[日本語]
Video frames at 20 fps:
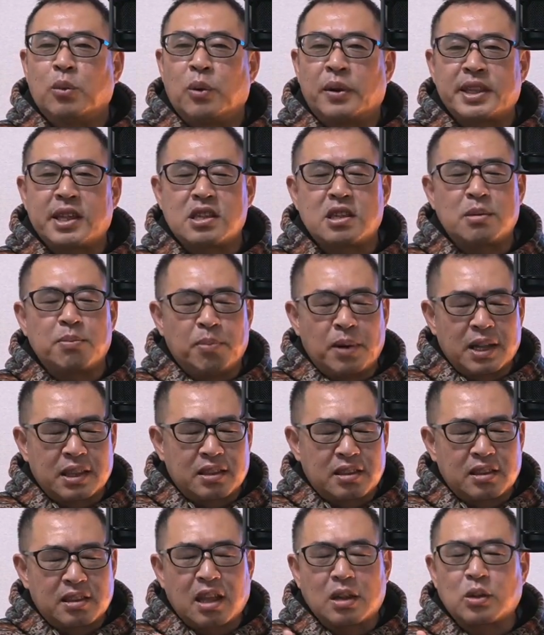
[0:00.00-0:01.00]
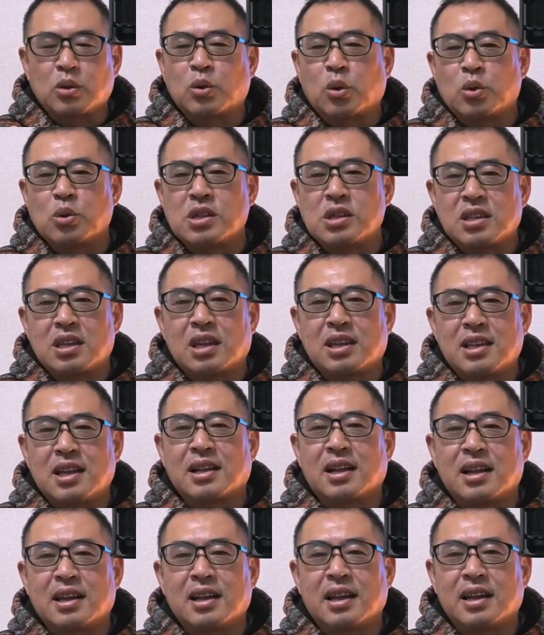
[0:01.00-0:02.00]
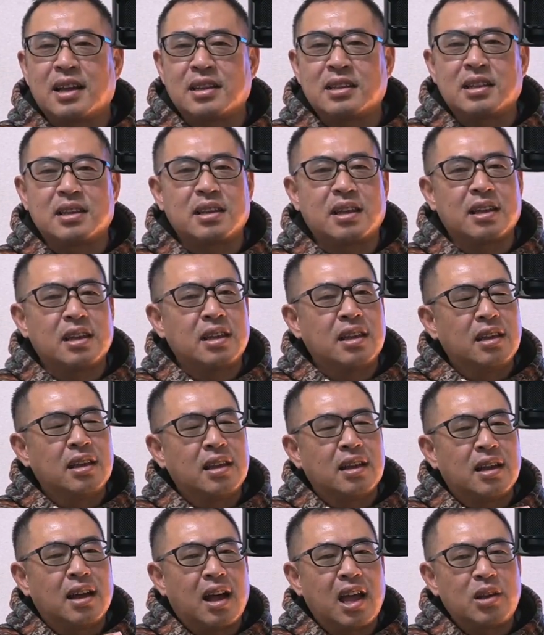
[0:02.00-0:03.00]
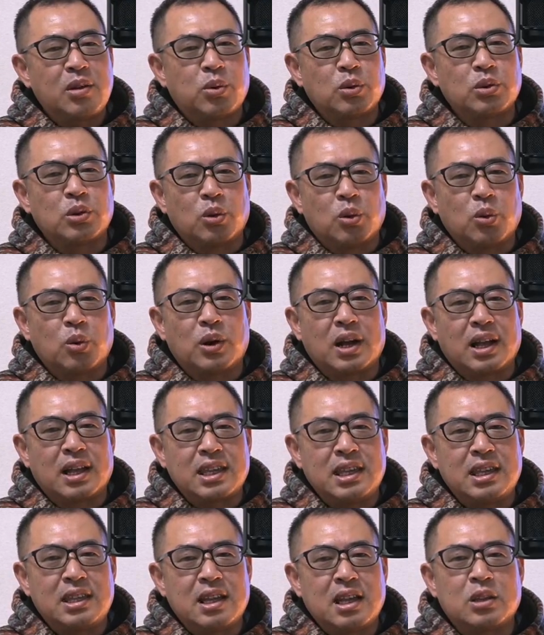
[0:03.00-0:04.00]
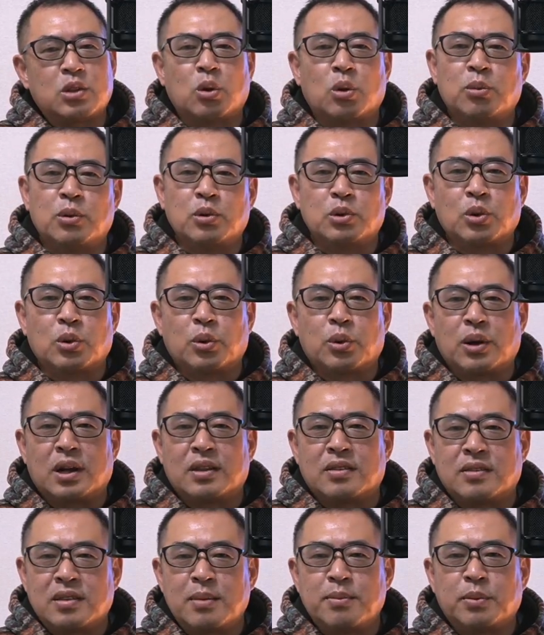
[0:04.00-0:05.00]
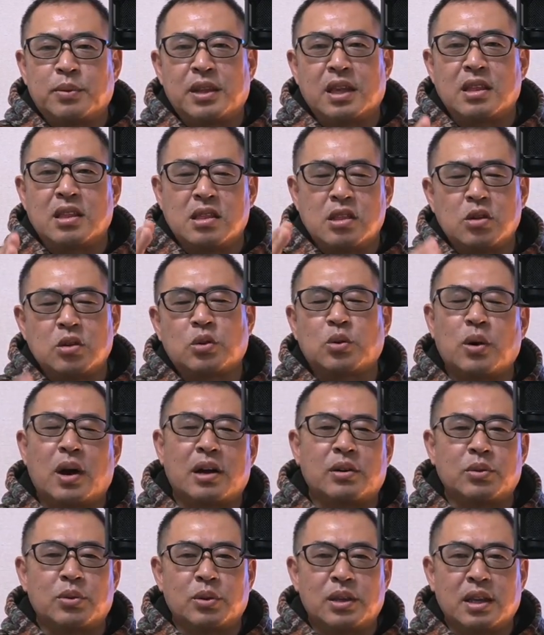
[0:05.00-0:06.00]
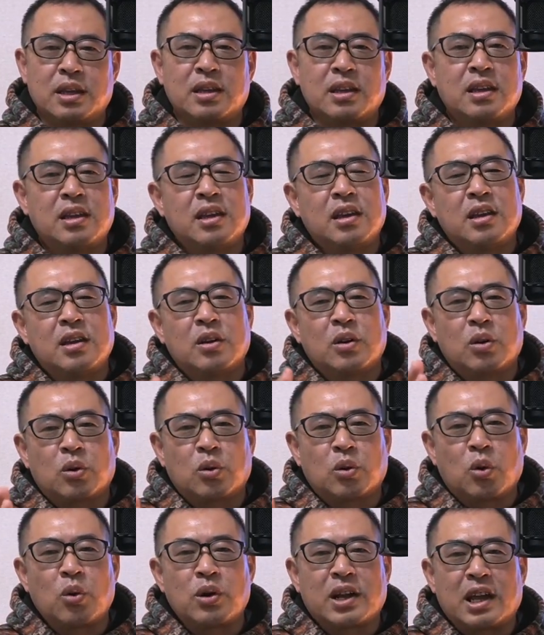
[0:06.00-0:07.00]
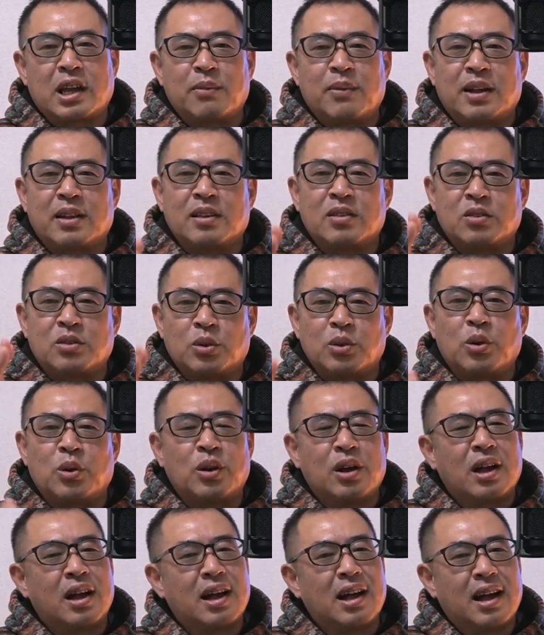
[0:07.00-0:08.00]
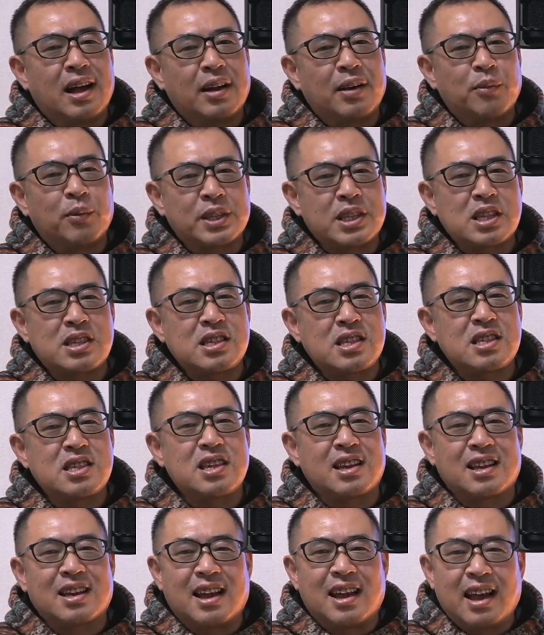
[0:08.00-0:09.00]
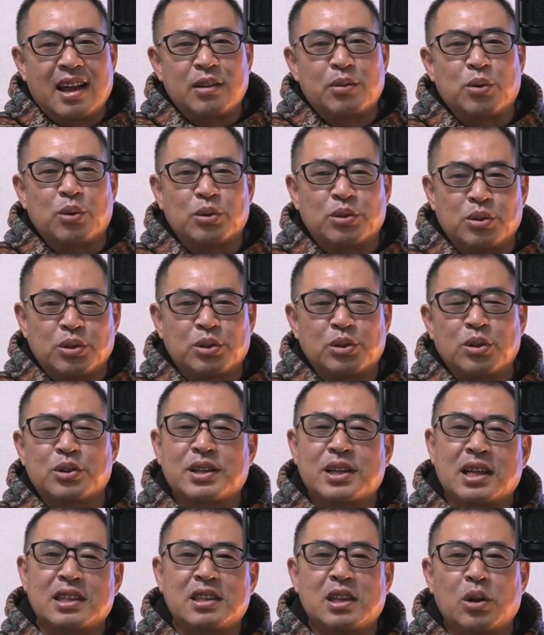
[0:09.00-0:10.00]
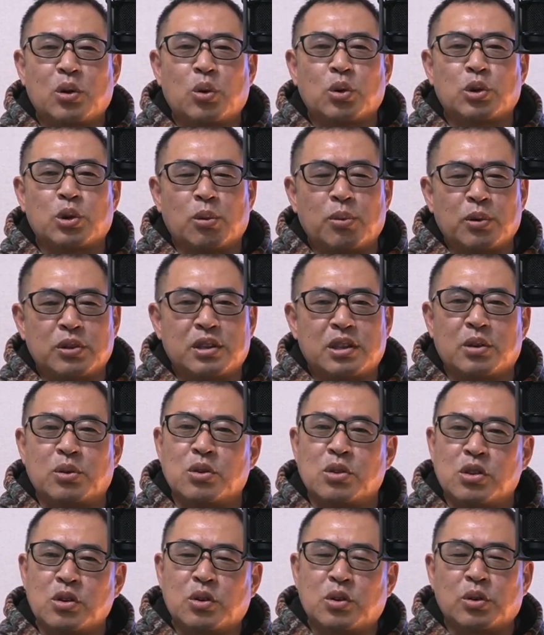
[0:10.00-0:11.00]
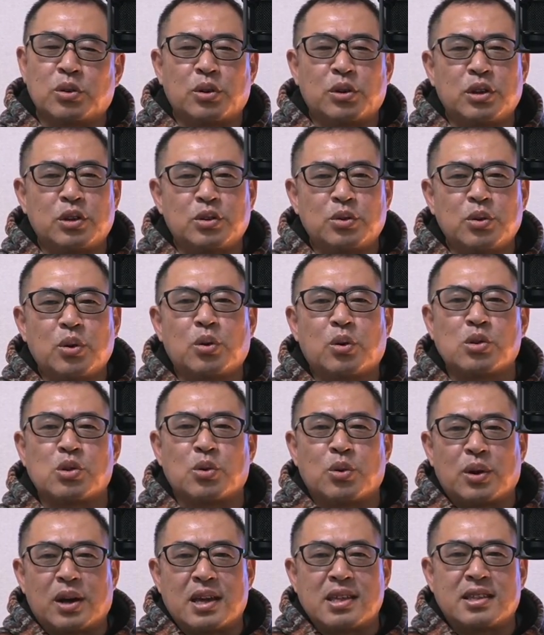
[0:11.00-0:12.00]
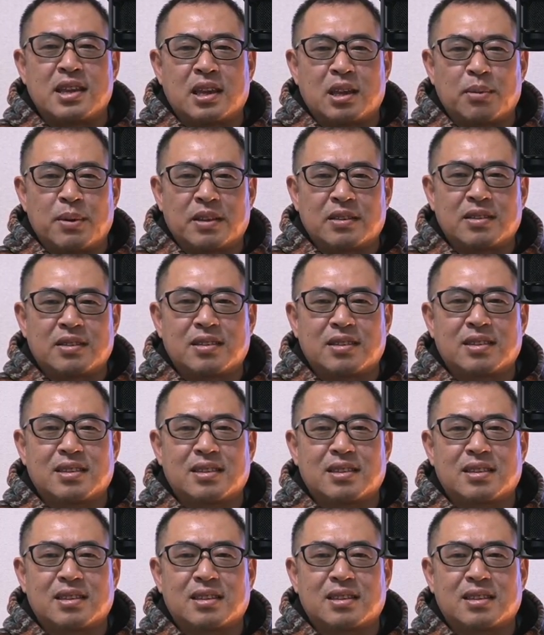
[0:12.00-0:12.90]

私全く個人的な考え方で iPhone の方がいいなと思うところが全部でじゅっこあるので、今回はその私自身が iPhone をずっと使っていこうと思っているじゅっこの理由をご紹介していきます。